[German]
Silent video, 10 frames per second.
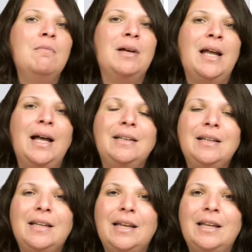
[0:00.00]
Man hat
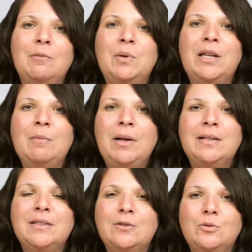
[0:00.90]
denjenigen, mit dem man
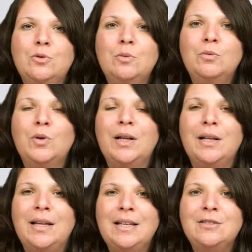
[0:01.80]
es in Zukunft oder in
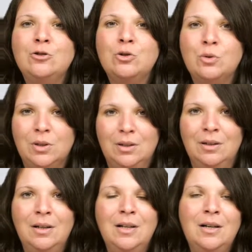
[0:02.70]
den nächsten
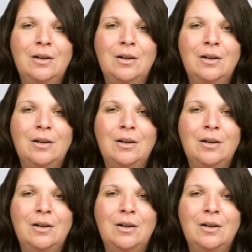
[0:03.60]
Stunden,